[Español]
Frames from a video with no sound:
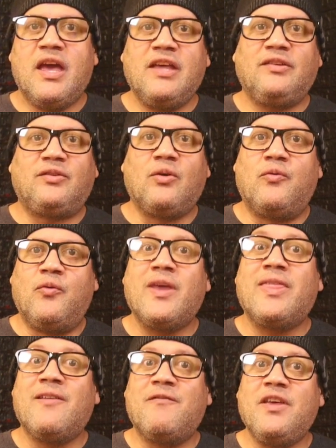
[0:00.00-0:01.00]
Esto
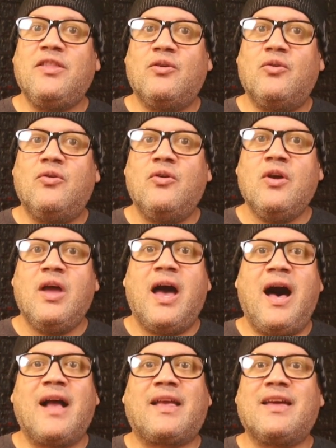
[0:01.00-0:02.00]
fue debido
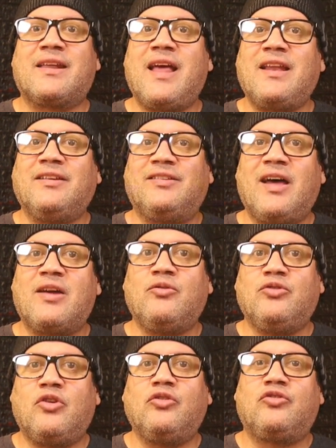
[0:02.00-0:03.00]
a que
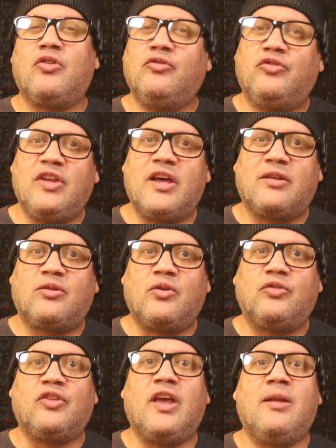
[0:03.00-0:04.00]
realizaron dos
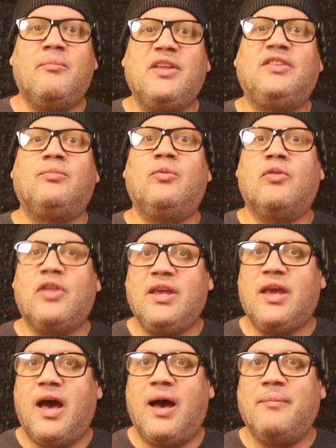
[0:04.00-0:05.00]
conciertos el mismo
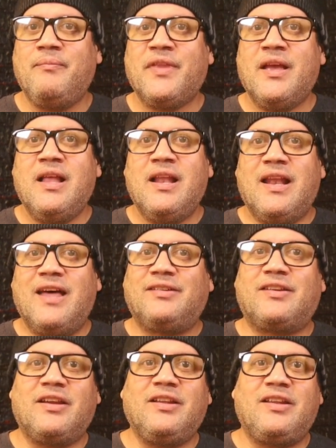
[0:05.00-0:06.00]
día las